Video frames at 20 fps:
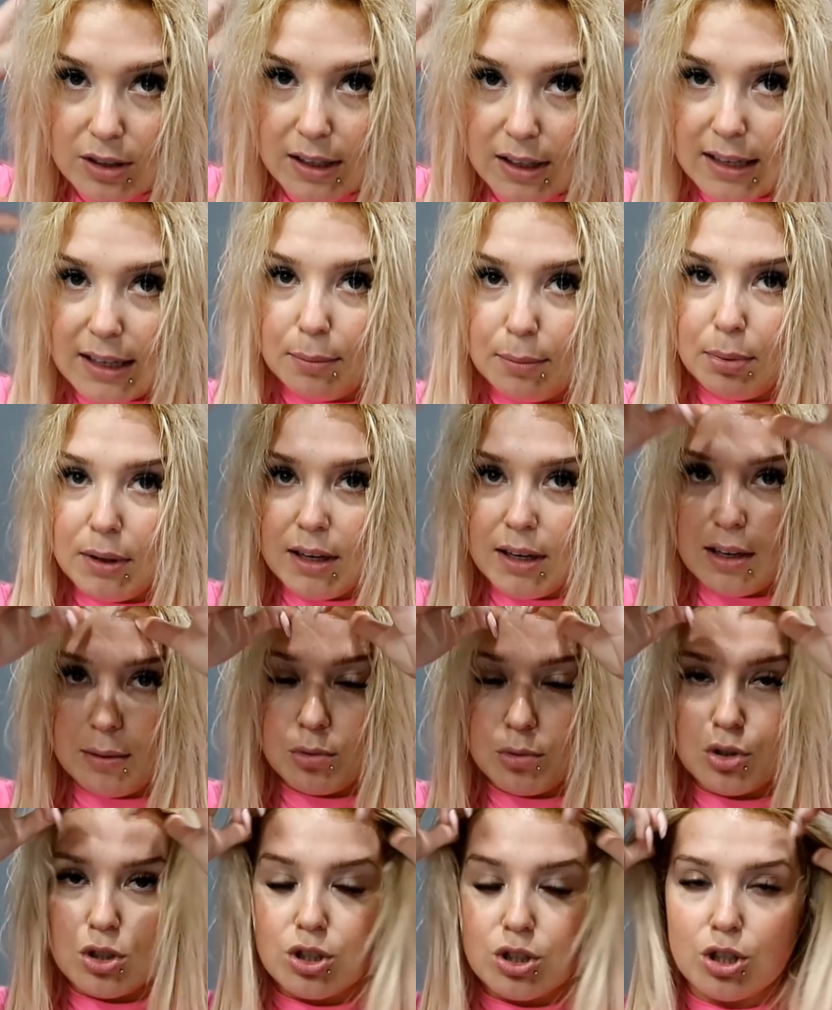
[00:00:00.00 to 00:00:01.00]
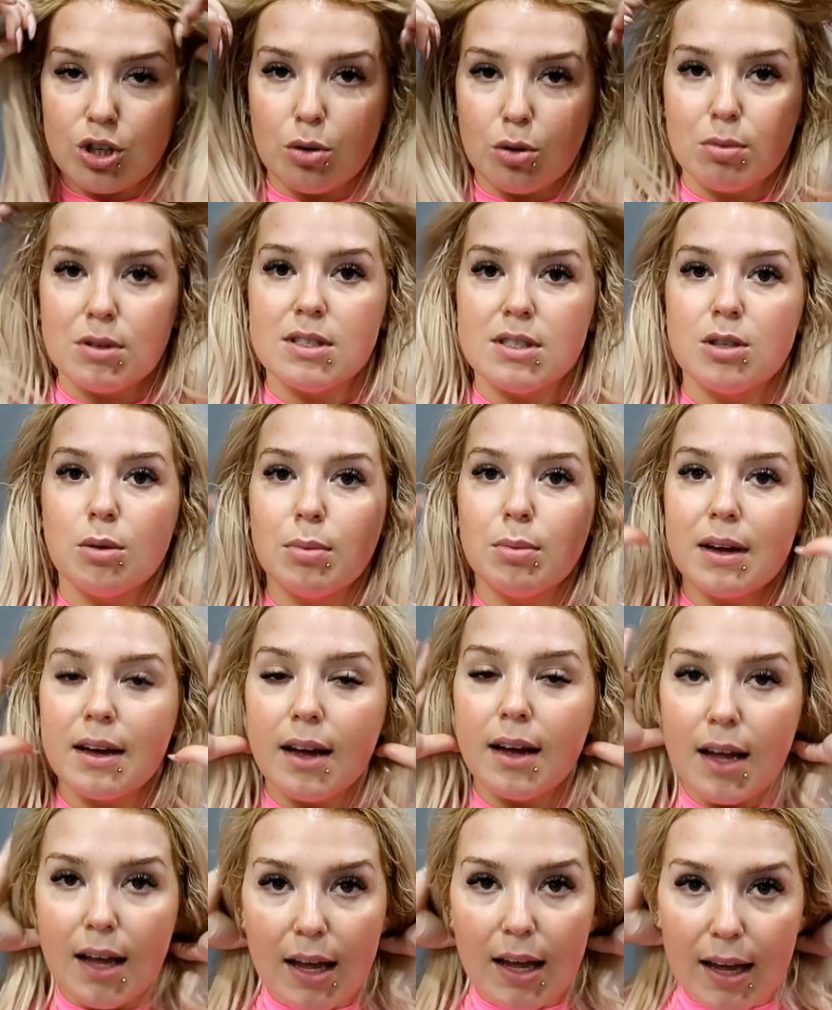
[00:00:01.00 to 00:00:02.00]
Taki peeling możecie robić sobie
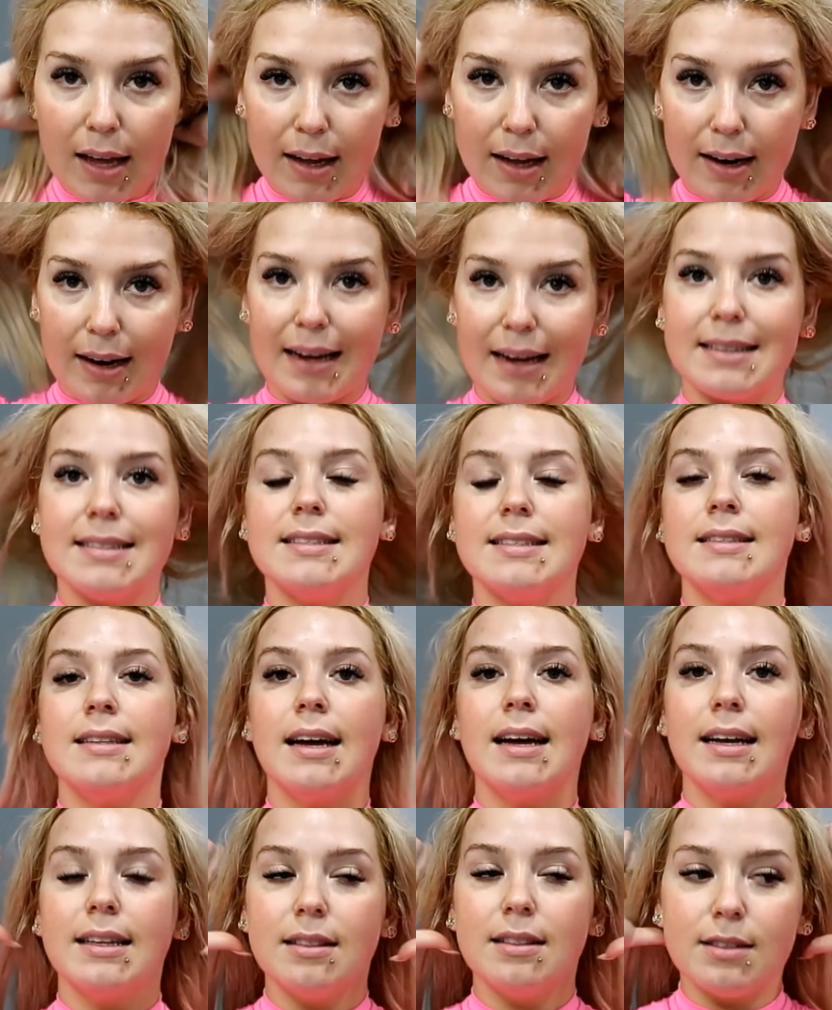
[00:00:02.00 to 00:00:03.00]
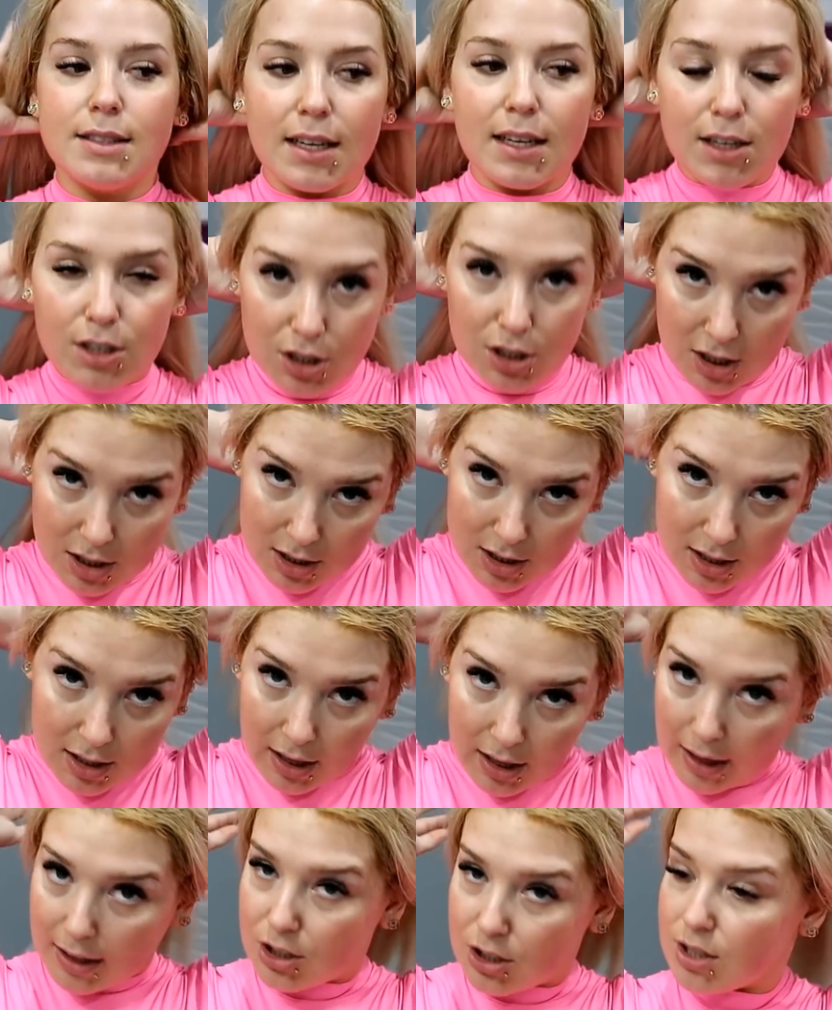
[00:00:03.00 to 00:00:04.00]
raz na, no zależy
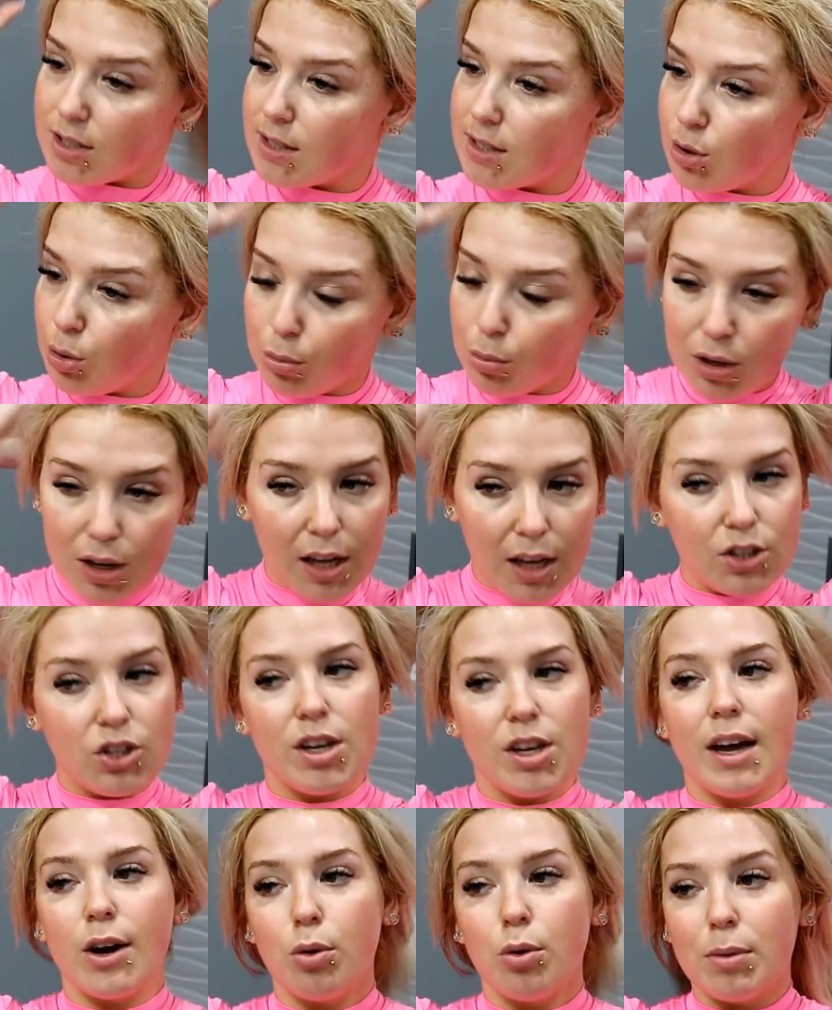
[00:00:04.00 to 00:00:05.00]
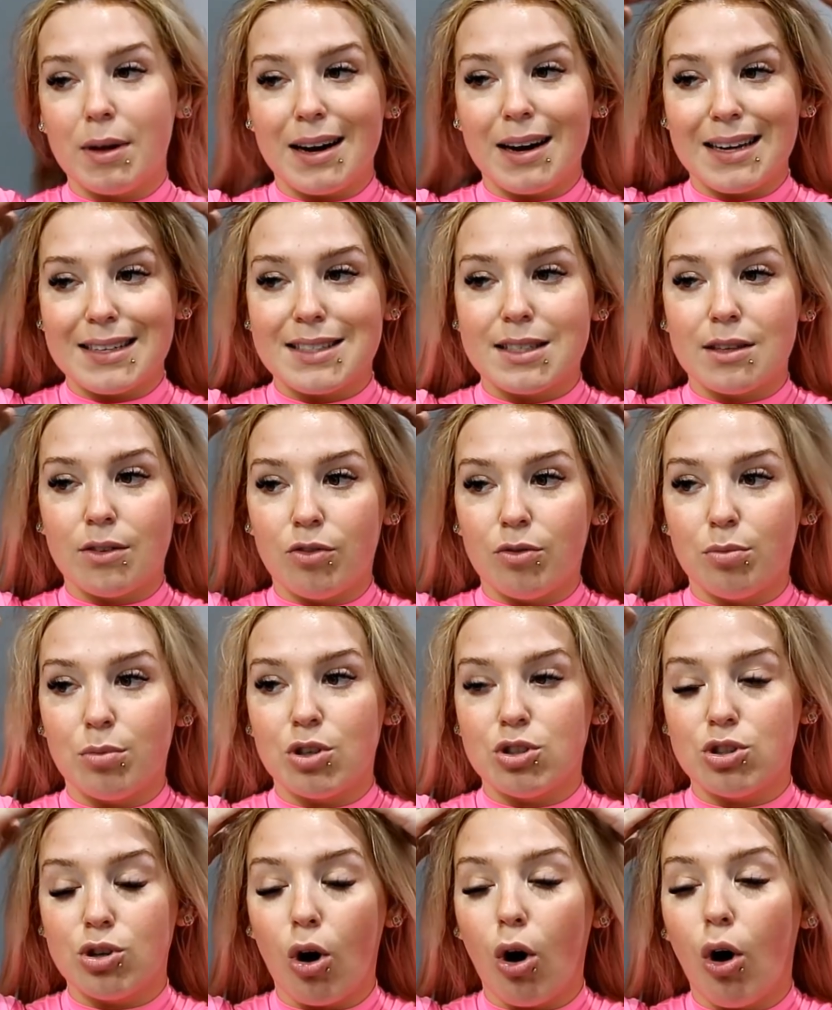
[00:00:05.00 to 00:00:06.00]
jak często myjecie, ja robię raz w
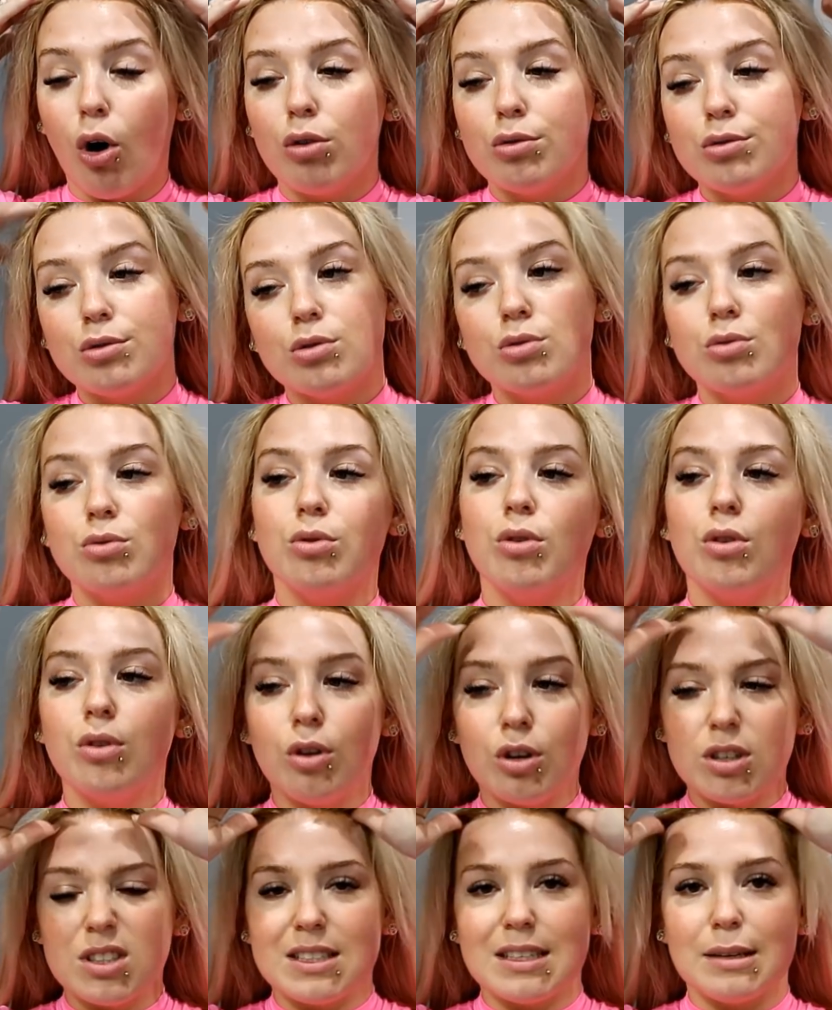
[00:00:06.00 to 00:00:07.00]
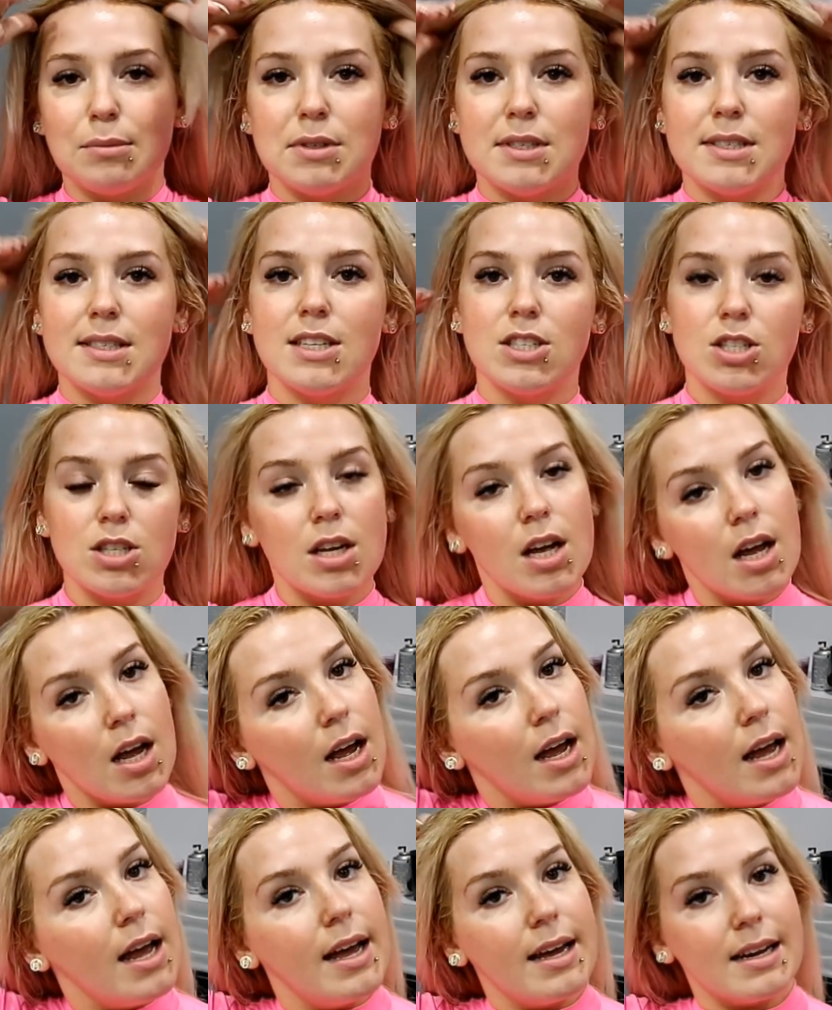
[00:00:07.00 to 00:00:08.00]
miesiącu, no czasami się zdarzy
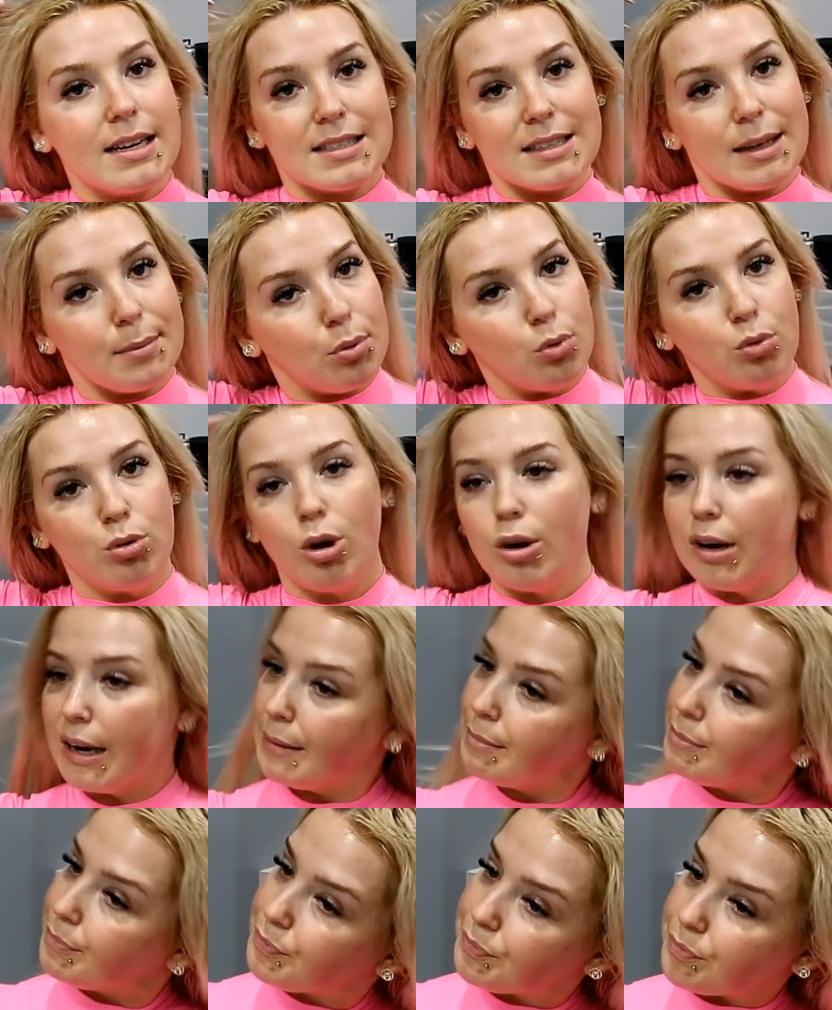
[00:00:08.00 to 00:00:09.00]
raz na półtora.